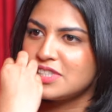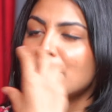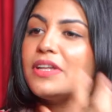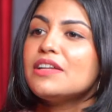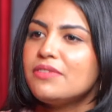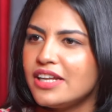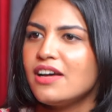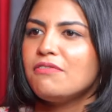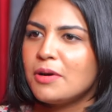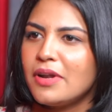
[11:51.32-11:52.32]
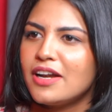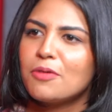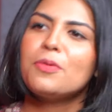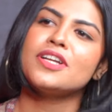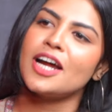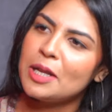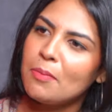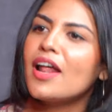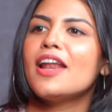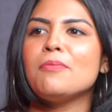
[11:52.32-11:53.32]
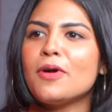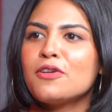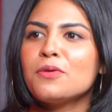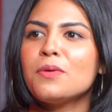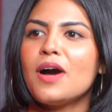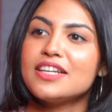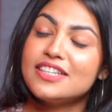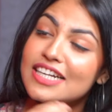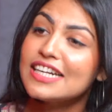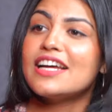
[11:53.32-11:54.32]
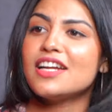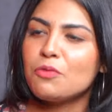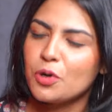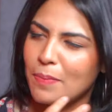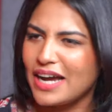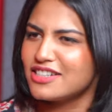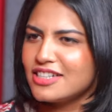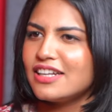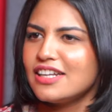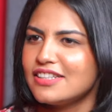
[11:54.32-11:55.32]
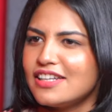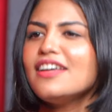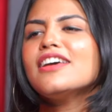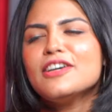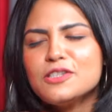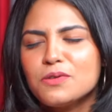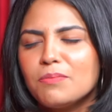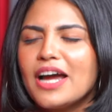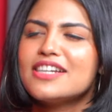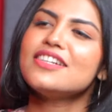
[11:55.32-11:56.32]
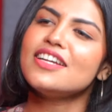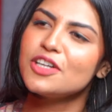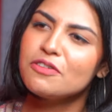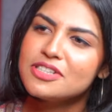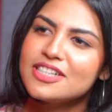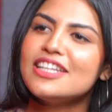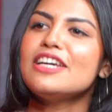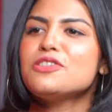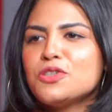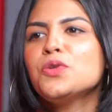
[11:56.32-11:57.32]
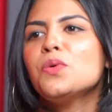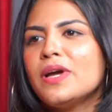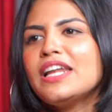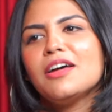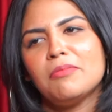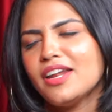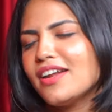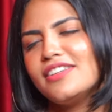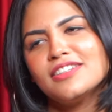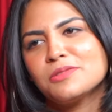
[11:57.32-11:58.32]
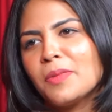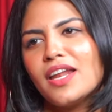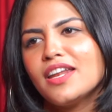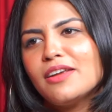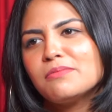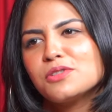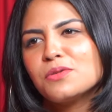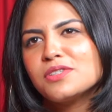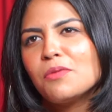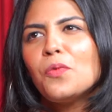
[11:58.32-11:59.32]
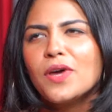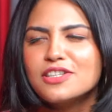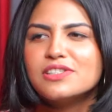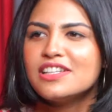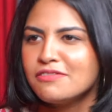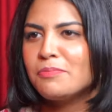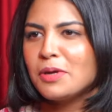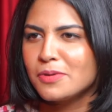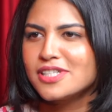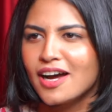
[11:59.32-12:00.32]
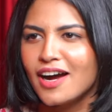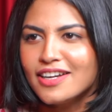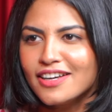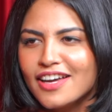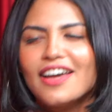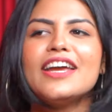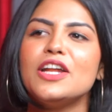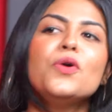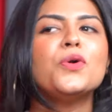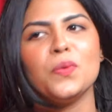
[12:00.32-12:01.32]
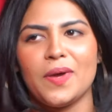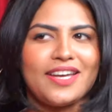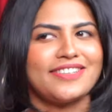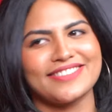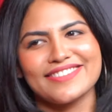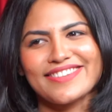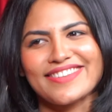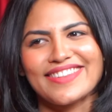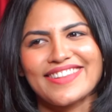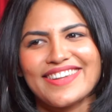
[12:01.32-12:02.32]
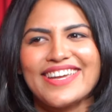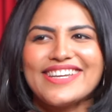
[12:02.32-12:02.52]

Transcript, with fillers: சம்திங் வி லவ் அப்படின்றப்போ அது கண்டிப்பாக நல்லா பண்ணணும் அதில் நான் ஒரு பேஷன் இல்லை இதில் ஸோ பேஷனாக இருக்கிற விஷயத்துலேயே ஷுட் டூ வெல் அப்படின்றது இட்ஸ் மை ட்ரீம் ஸோ சம்வேர் ஐ ஷுட் லிவ் இன் பீப்புள்ஸ் ஹார்ட் இன் அ குட் வே ஓகே